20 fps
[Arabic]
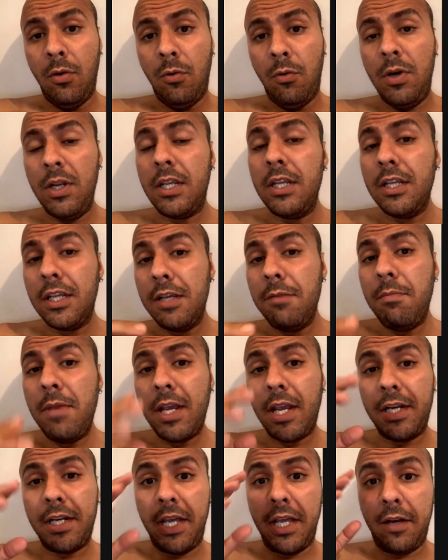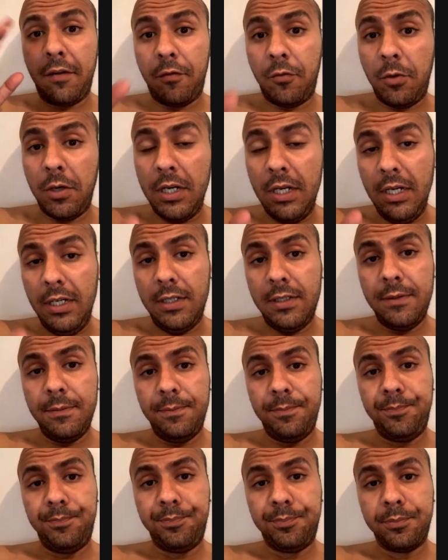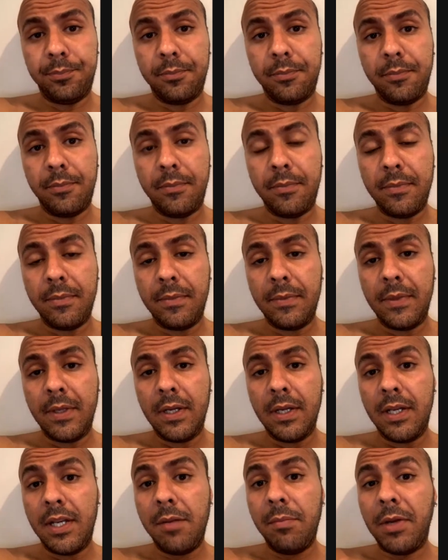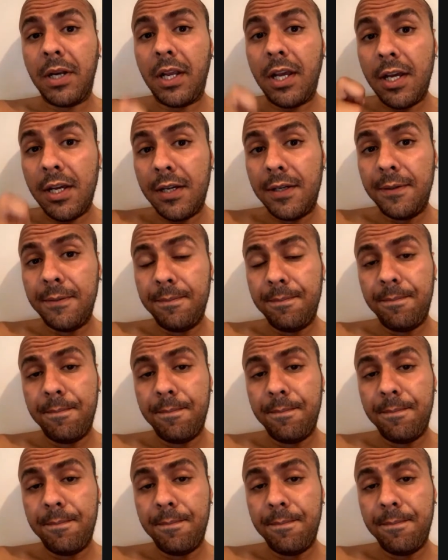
ولكن كما كنعرفو حنا المراه